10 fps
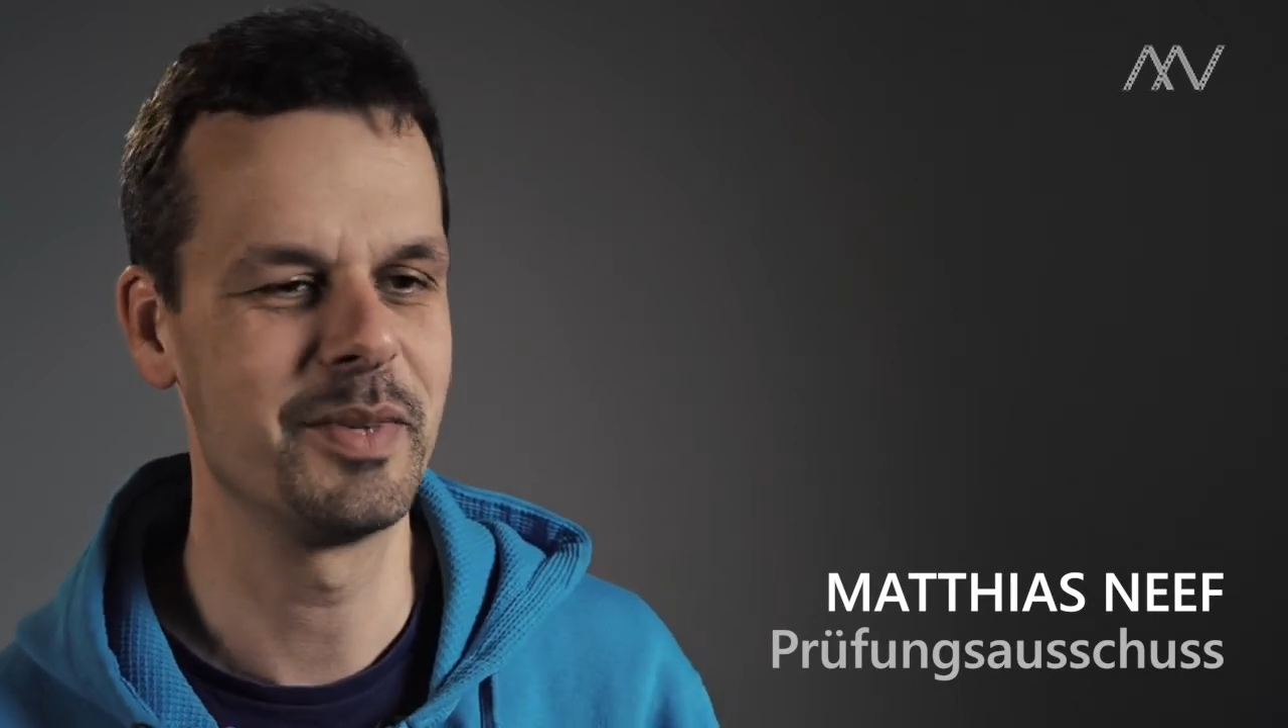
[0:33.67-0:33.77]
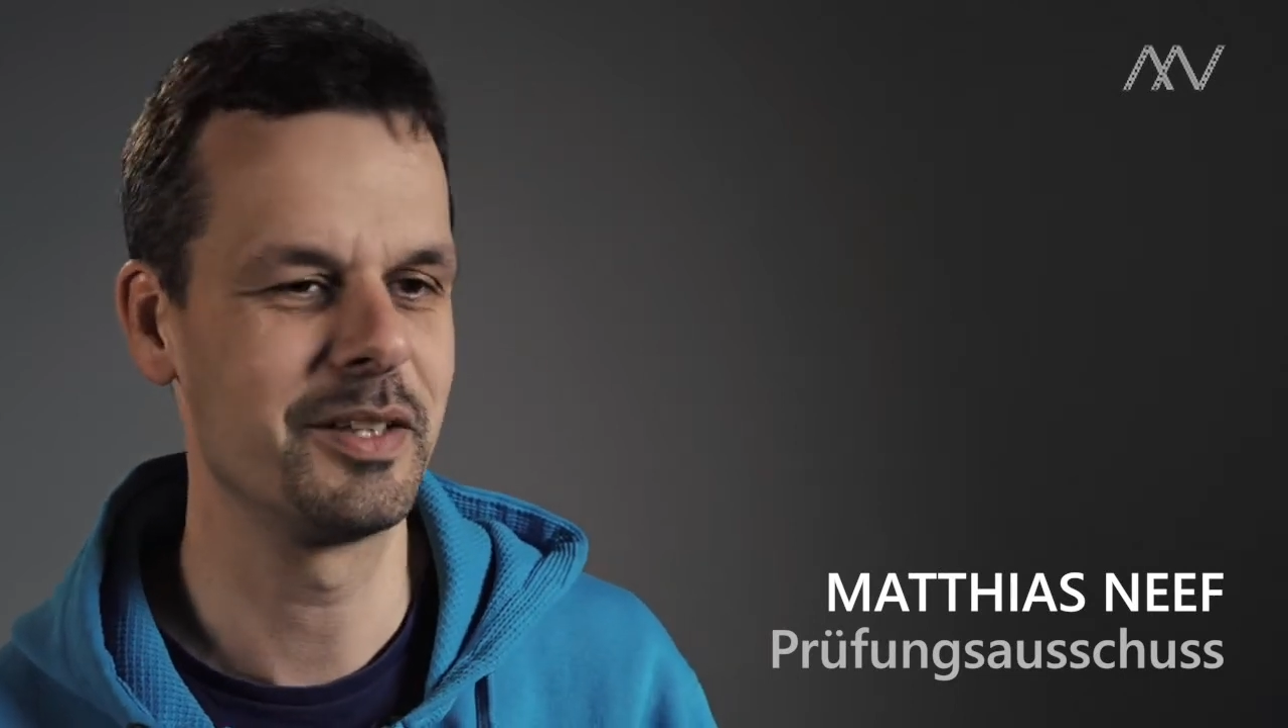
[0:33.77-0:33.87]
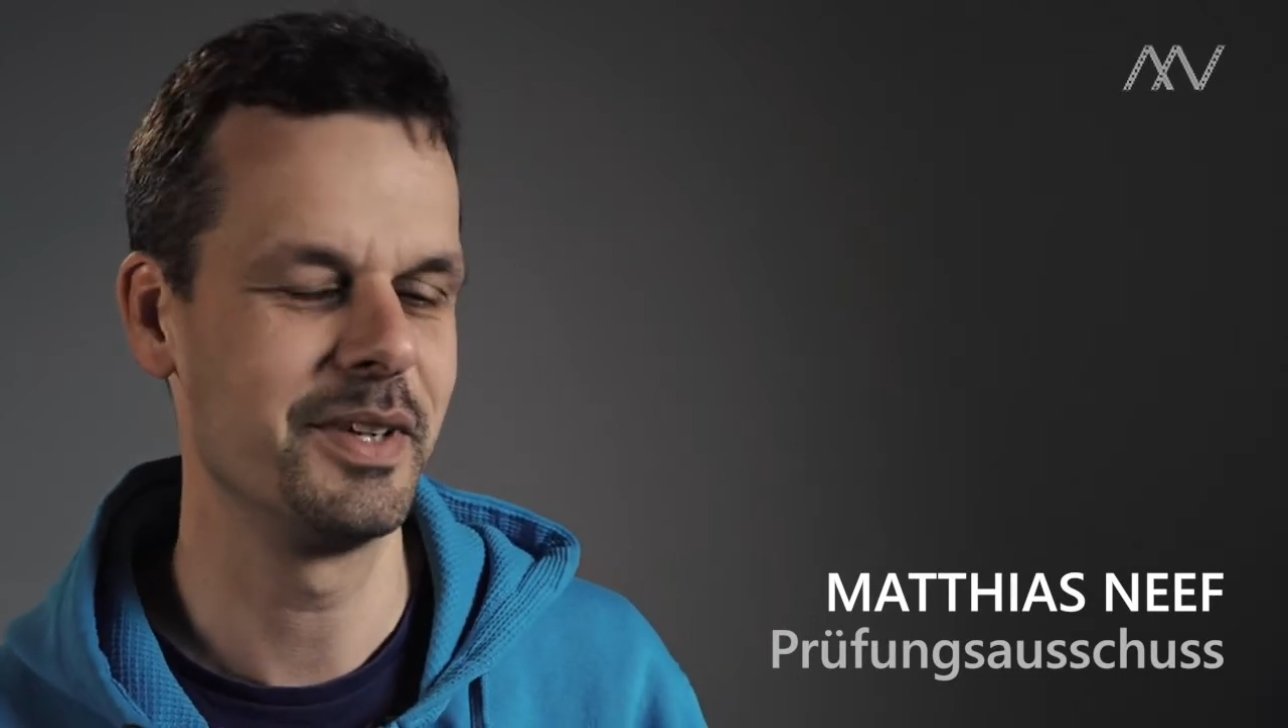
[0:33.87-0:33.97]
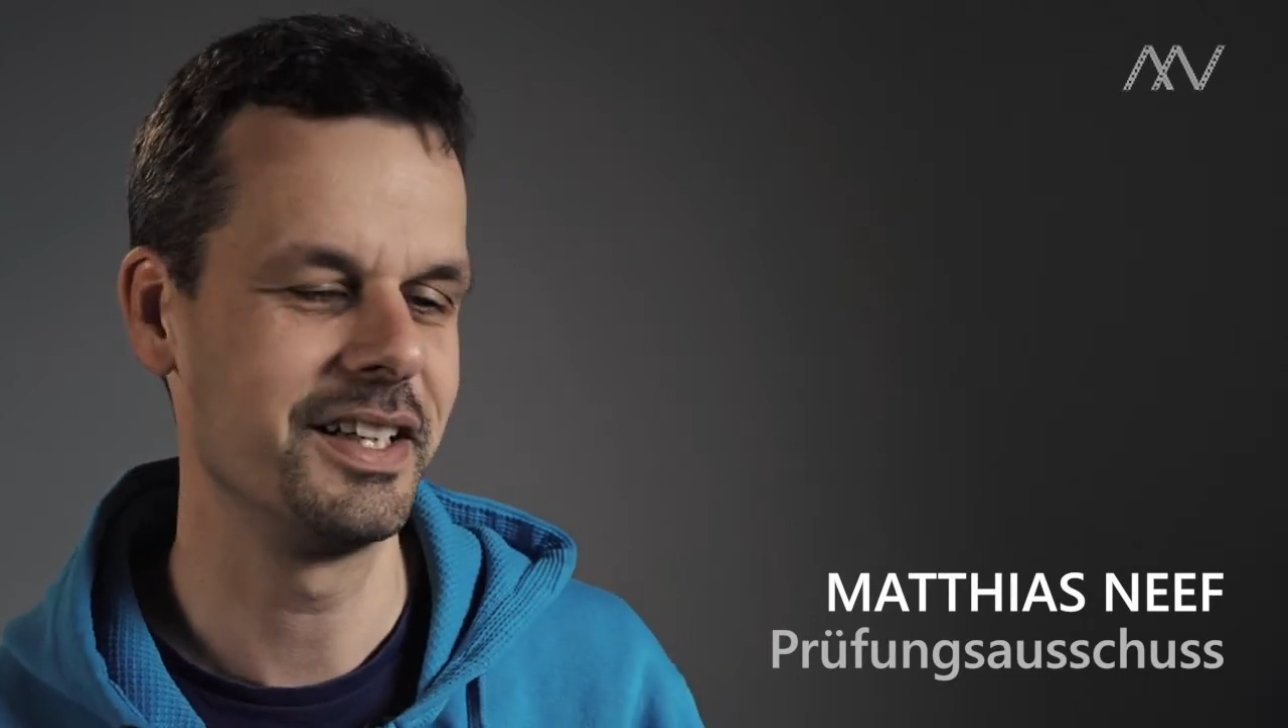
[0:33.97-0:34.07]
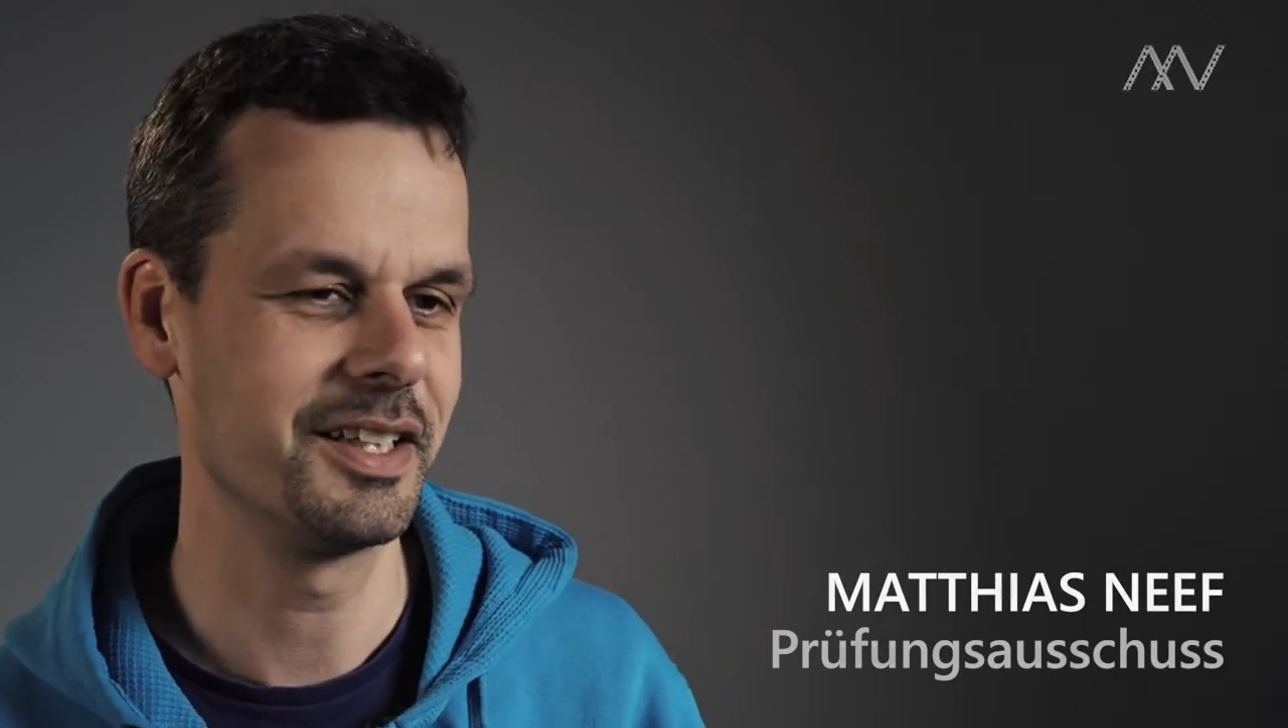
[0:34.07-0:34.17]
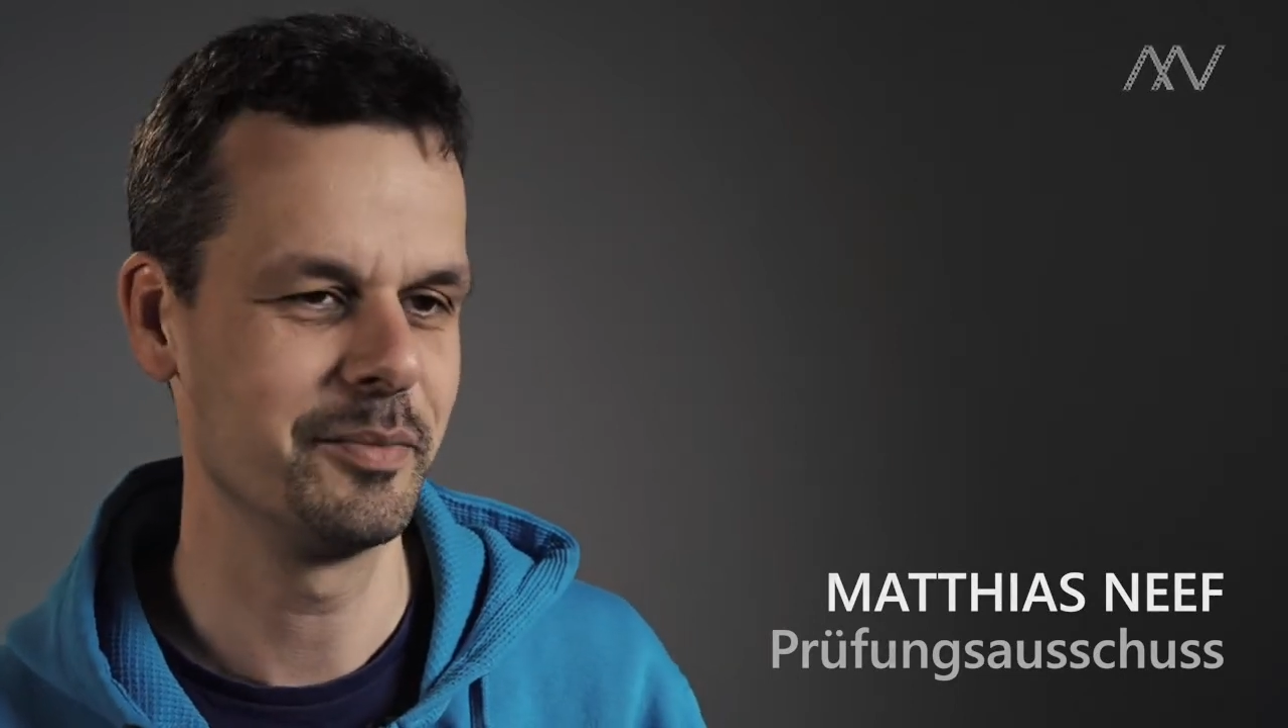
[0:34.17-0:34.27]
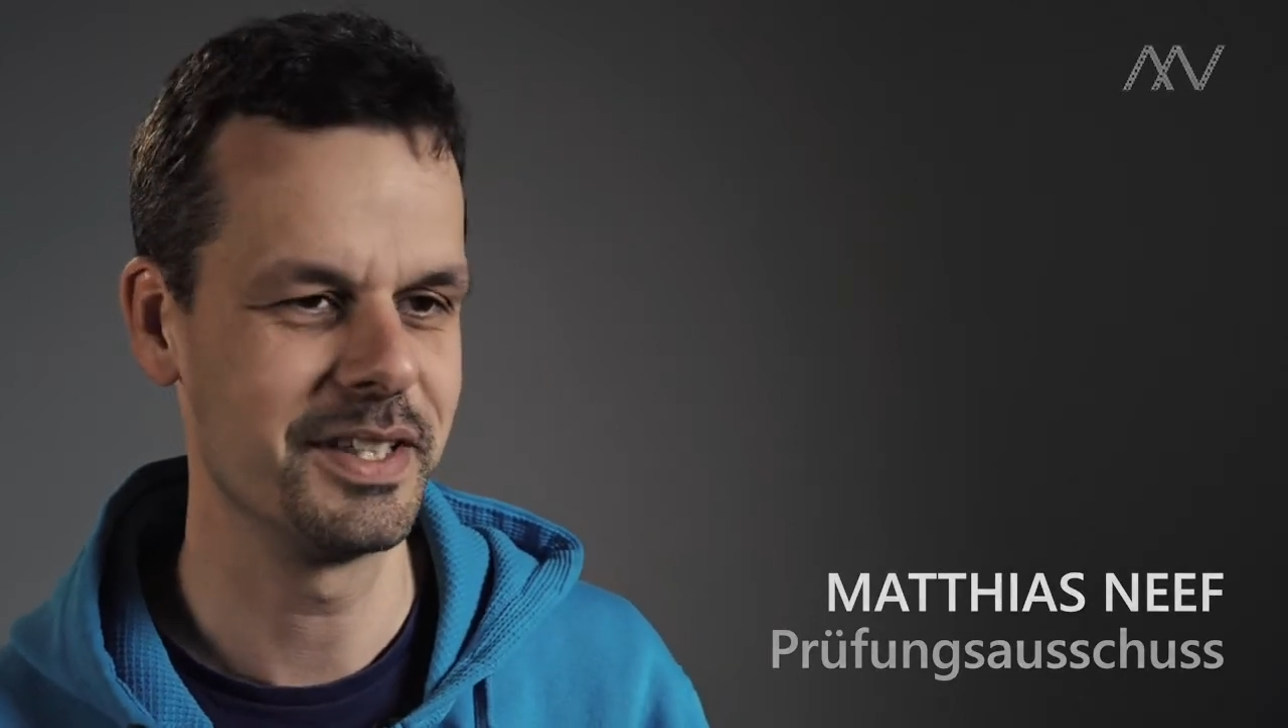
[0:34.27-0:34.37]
macht mir eigentlich am